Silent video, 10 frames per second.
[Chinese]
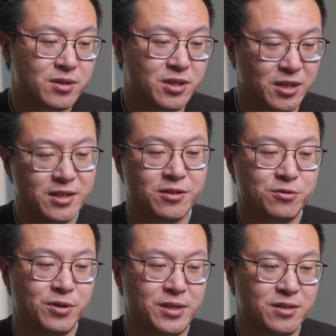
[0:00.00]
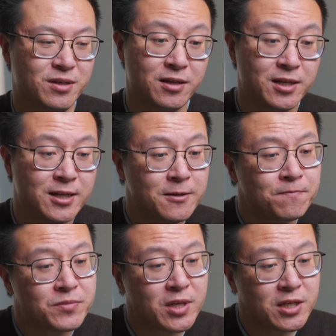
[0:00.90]
可以的选择。
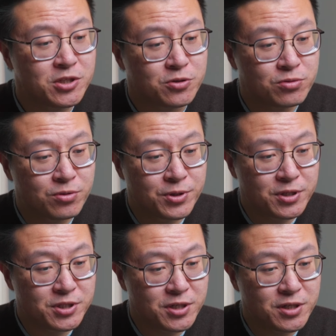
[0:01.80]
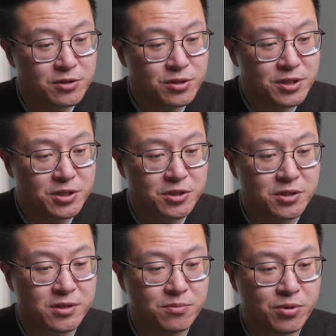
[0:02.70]
那你说的这个最近十
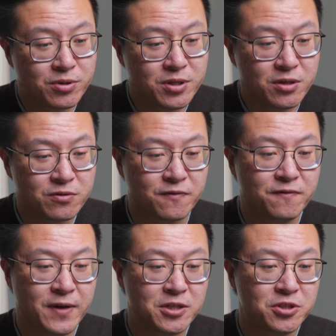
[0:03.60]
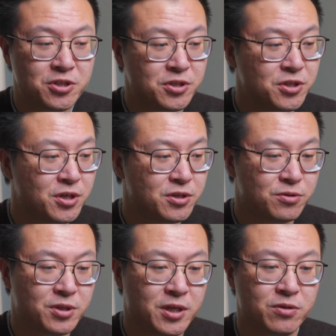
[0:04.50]
四 Pro 各种翻车，
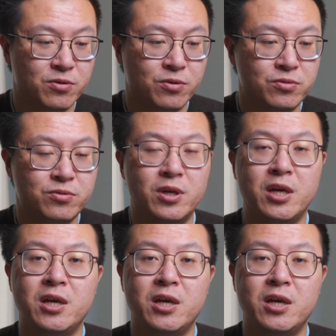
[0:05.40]
有点犹豫。